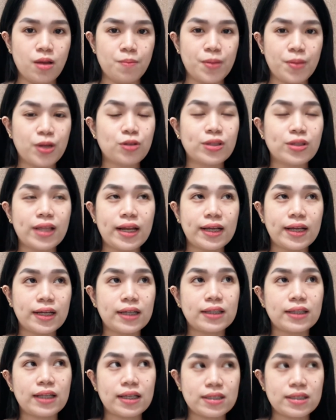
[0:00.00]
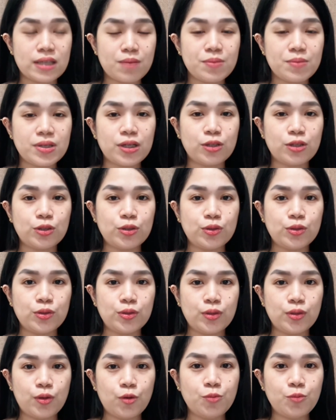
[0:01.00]
Pero talagang, ang sabi ng
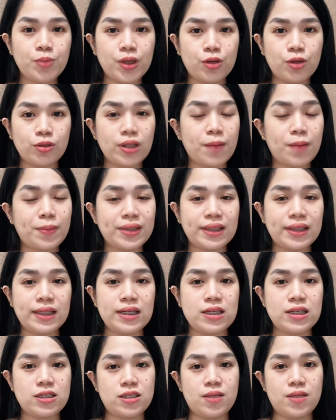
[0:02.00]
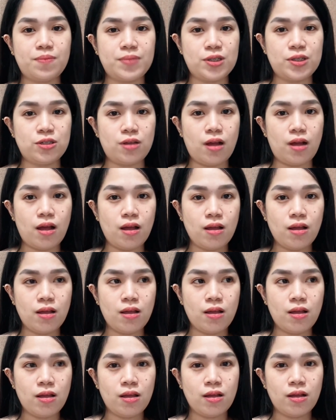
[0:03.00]
OB ko, dapat ini-stop na siya
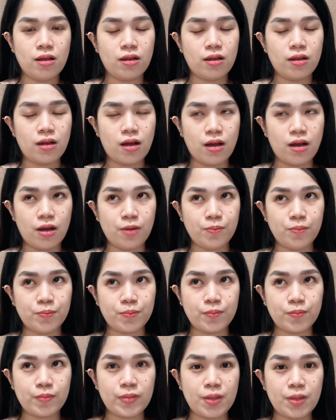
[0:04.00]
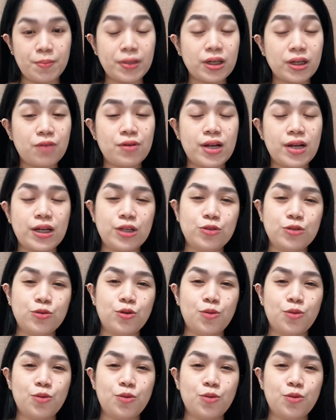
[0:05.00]
um, pag nawala na yung dugo.